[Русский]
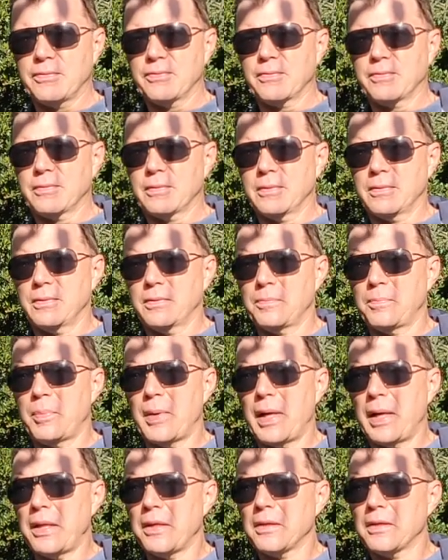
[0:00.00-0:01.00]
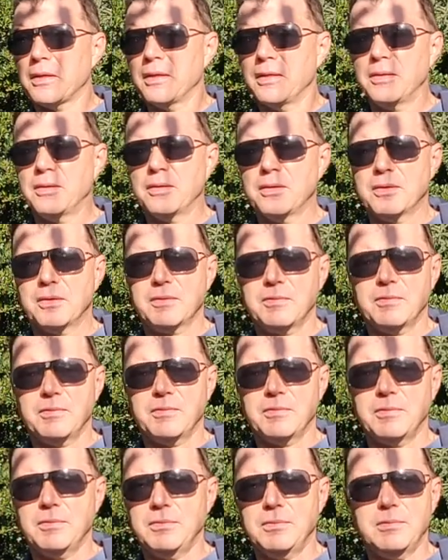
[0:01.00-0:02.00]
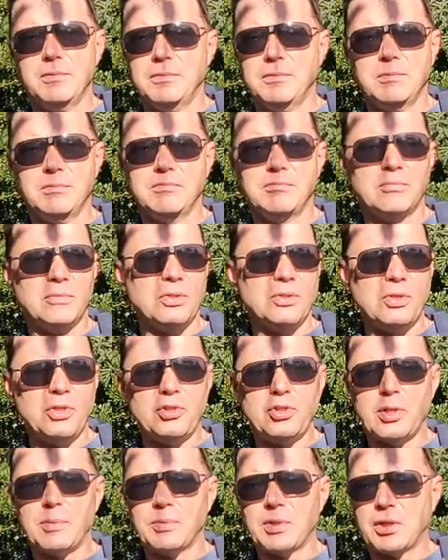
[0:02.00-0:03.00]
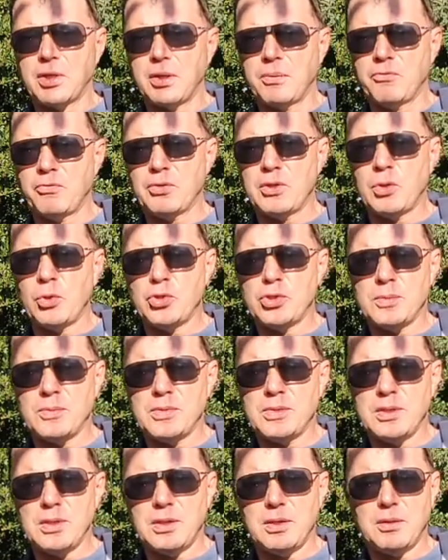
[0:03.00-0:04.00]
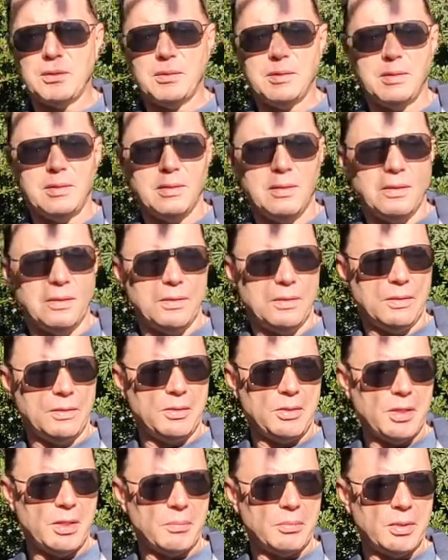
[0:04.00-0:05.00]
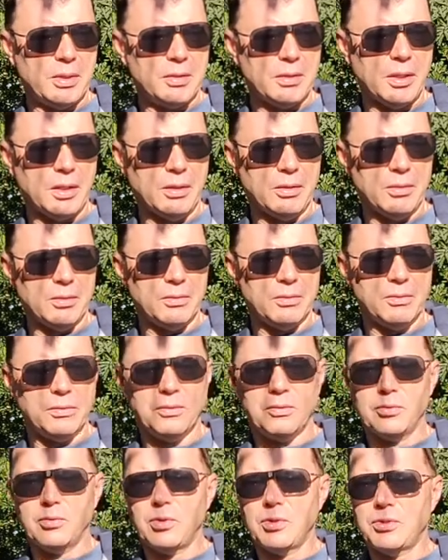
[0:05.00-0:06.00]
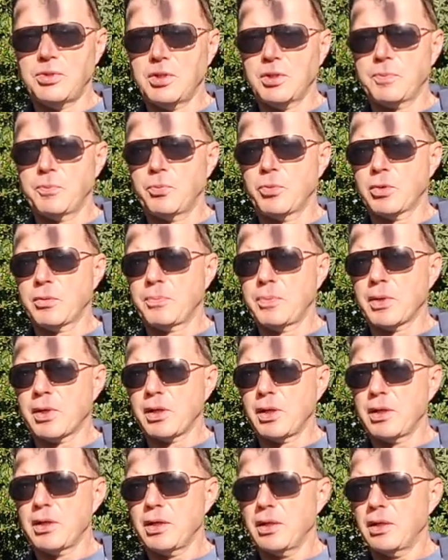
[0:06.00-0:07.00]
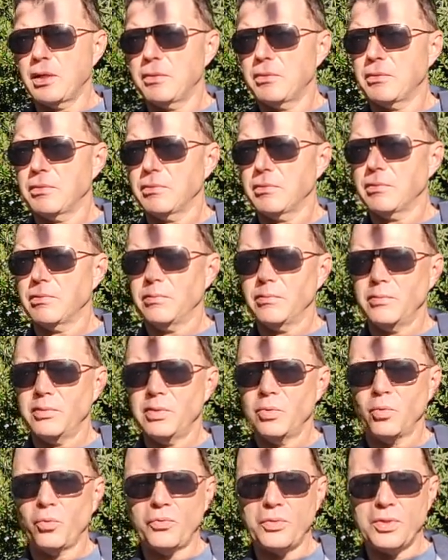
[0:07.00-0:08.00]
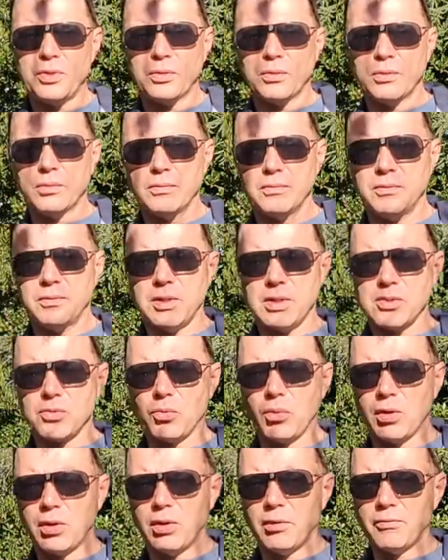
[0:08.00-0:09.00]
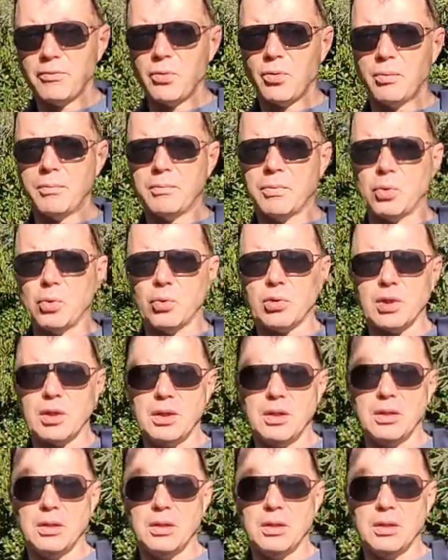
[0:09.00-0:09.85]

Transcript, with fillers: э, парень ничем таким выдающимся не обладал до тех пор, пока я не увидел, насколько в нем много